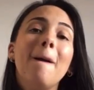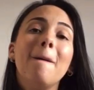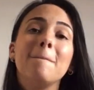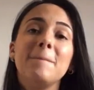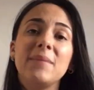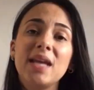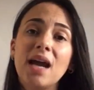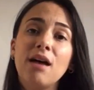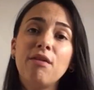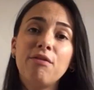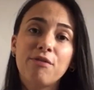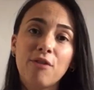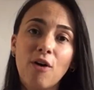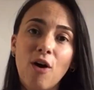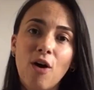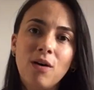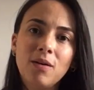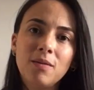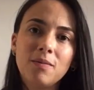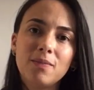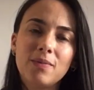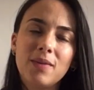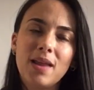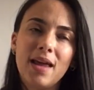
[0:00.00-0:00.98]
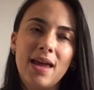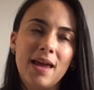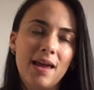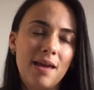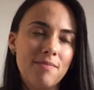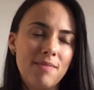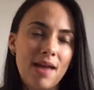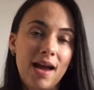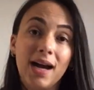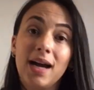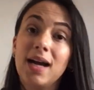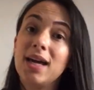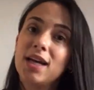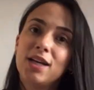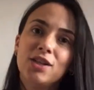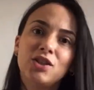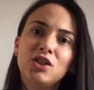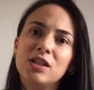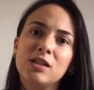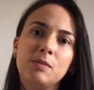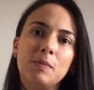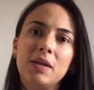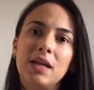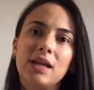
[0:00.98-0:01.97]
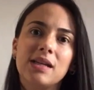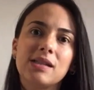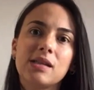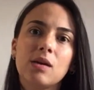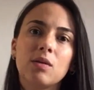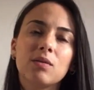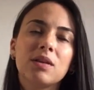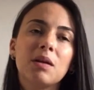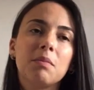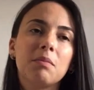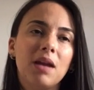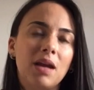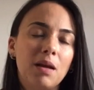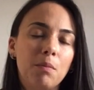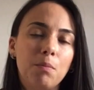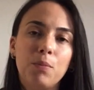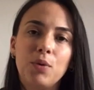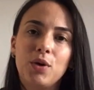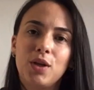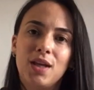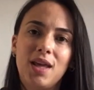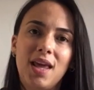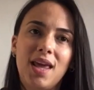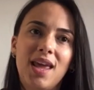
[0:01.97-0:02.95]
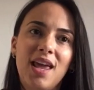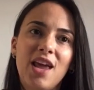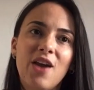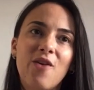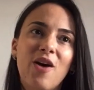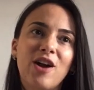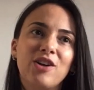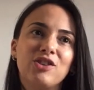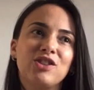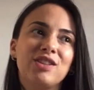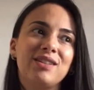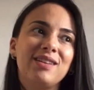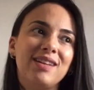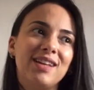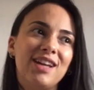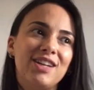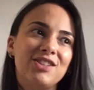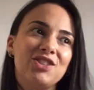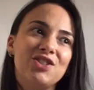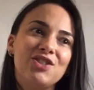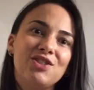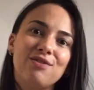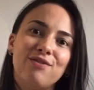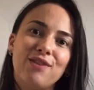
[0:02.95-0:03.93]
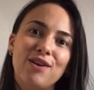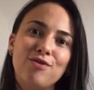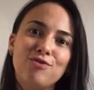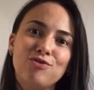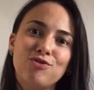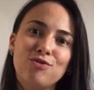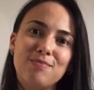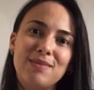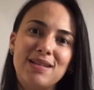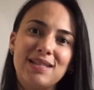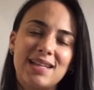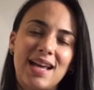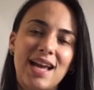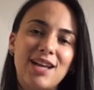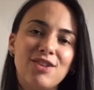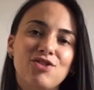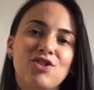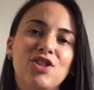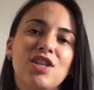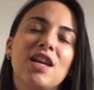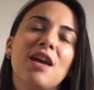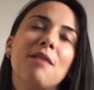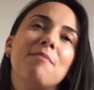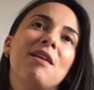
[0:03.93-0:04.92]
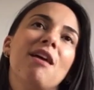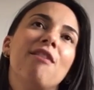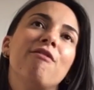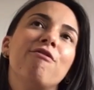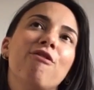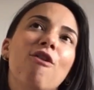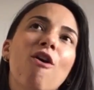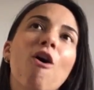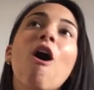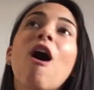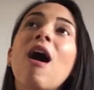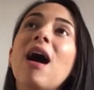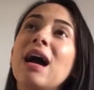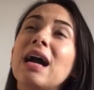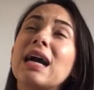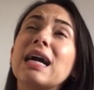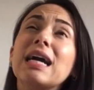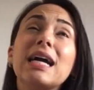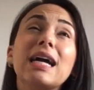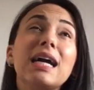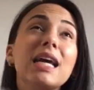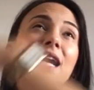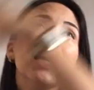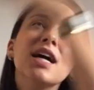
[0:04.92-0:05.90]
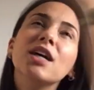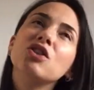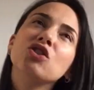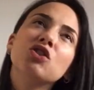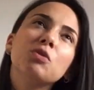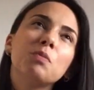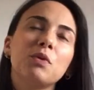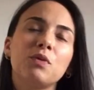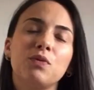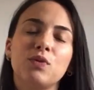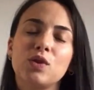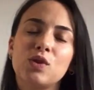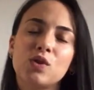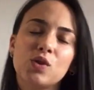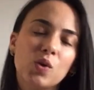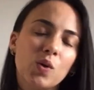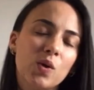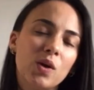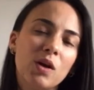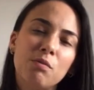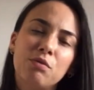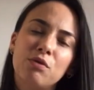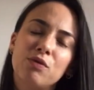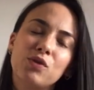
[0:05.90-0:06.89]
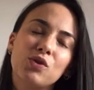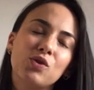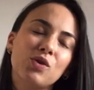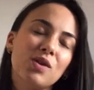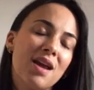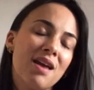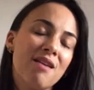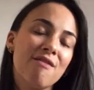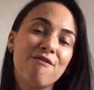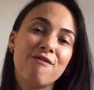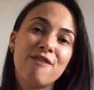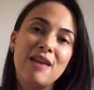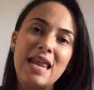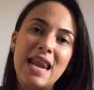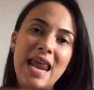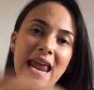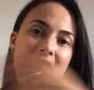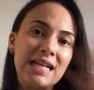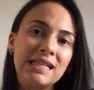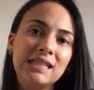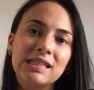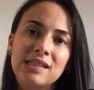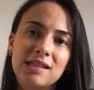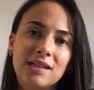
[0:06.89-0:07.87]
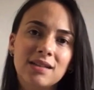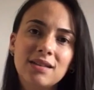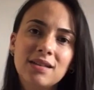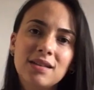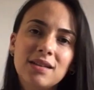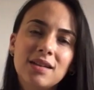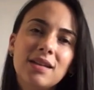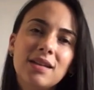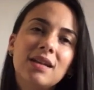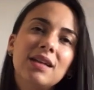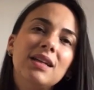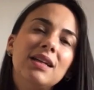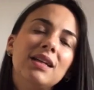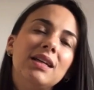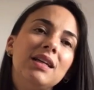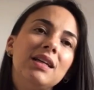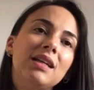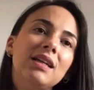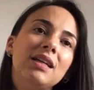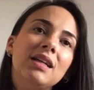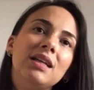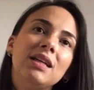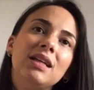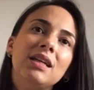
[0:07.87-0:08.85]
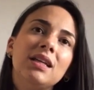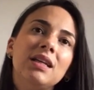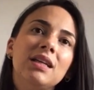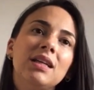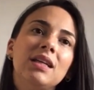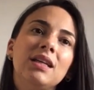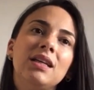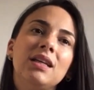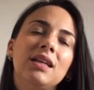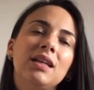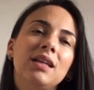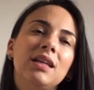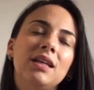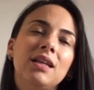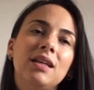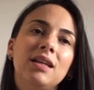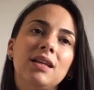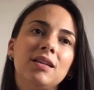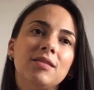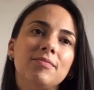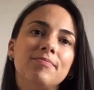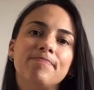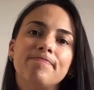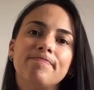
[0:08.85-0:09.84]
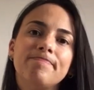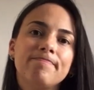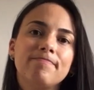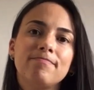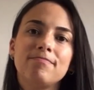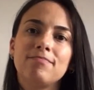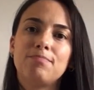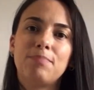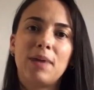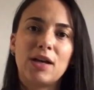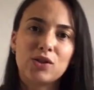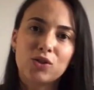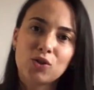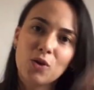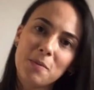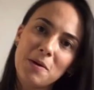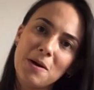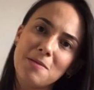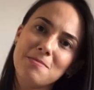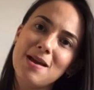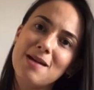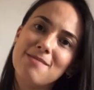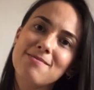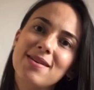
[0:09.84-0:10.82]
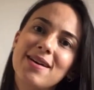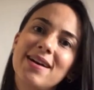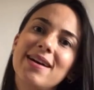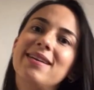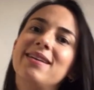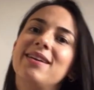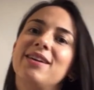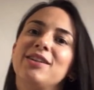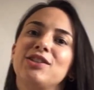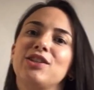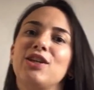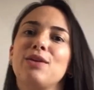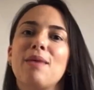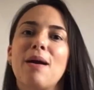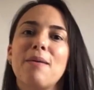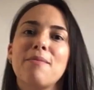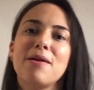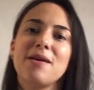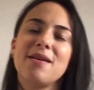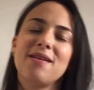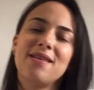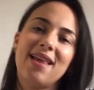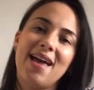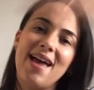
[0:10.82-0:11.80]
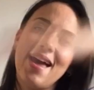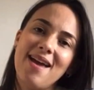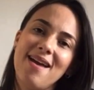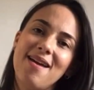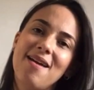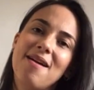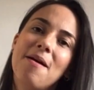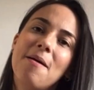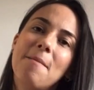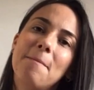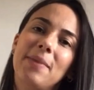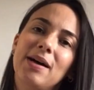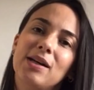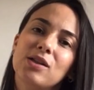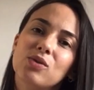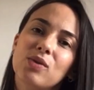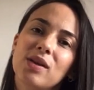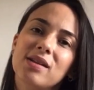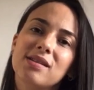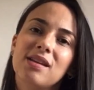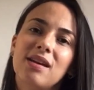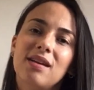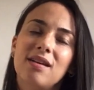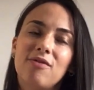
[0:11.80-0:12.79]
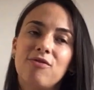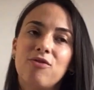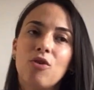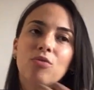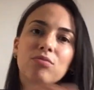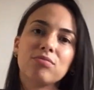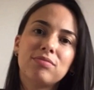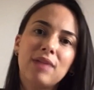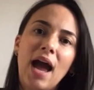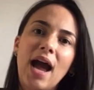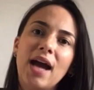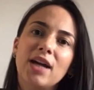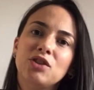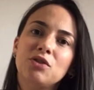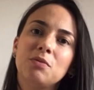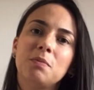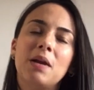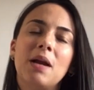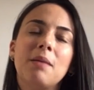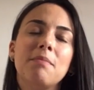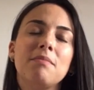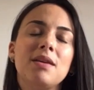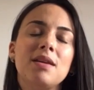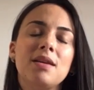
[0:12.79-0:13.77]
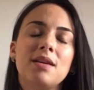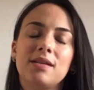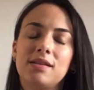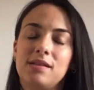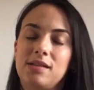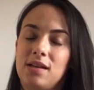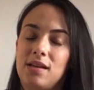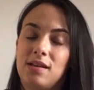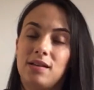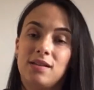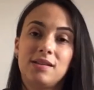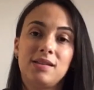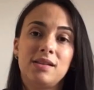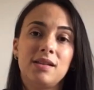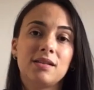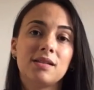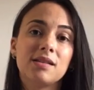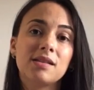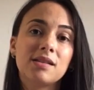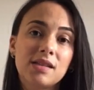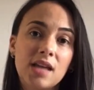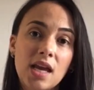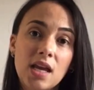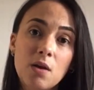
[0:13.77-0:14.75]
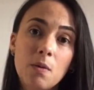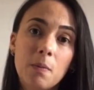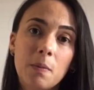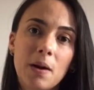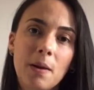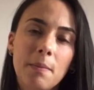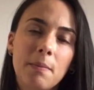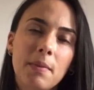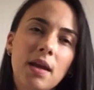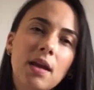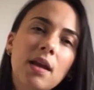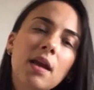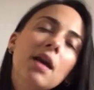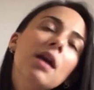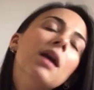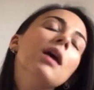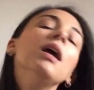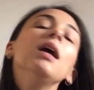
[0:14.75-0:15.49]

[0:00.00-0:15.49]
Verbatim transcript: Minha avó é minha grande inspiração também, porque eu acho que a gente veio de uma escadinha. Minha avó, grande professora, professora referência, e, e passou para minha mãe. Acho que minha mãe, né, passou essa vontade para mim, essa, esse anseio para mim.